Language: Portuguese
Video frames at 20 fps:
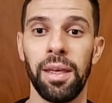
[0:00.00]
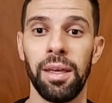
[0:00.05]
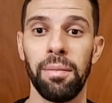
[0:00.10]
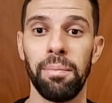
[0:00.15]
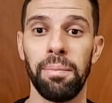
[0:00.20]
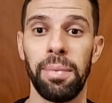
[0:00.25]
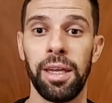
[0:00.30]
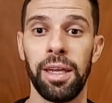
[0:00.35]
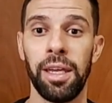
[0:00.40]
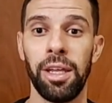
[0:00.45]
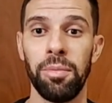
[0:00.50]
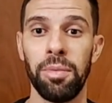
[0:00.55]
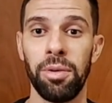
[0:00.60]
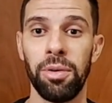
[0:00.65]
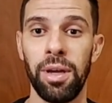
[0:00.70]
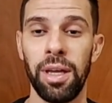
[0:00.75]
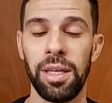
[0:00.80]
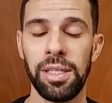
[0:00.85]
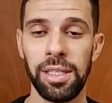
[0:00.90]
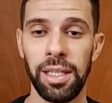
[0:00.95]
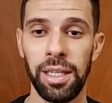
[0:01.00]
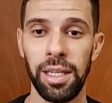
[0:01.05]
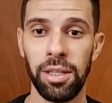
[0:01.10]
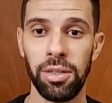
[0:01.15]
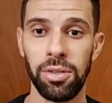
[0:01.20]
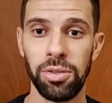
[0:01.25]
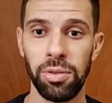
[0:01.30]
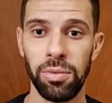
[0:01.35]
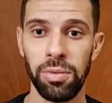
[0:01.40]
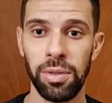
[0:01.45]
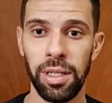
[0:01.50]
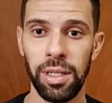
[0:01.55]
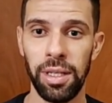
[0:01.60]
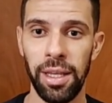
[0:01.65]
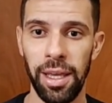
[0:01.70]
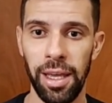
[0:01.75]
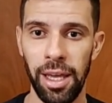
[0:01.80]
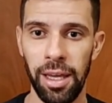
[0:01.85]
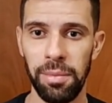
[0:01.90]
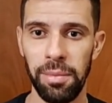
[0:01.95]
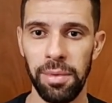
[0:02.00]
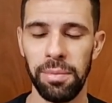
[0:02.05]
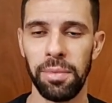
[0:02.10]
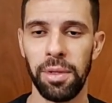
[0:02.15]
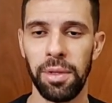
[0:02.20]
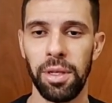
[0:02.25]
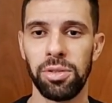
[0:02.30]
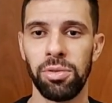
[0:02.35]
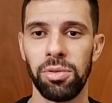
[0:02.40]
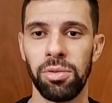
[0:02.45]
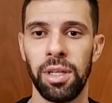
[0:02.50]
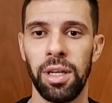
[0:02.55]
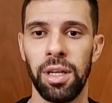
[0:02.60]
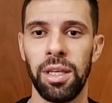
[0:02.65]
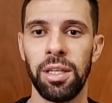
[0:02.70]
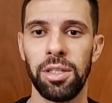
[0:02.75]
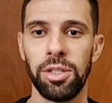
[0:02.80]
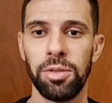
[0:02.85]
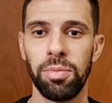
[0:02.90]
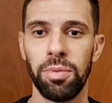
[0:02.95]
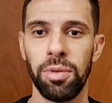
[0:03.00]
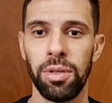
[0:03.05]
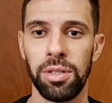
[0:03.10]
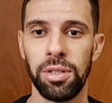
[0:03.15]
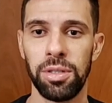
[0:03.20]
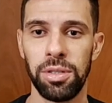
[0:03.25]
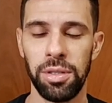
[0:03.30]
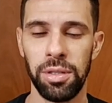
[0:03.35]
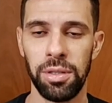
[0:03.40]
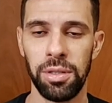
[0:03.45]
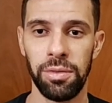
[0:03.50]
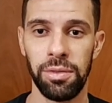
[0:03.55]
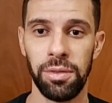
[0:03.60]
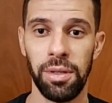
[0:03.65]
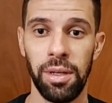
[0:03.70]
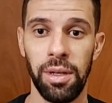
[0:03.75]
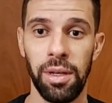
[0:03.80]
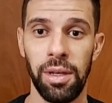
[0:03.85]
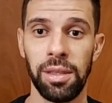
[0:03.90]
Para quem não me conhece ainda, eu sou o Guilherme, eu sou trader esportivo,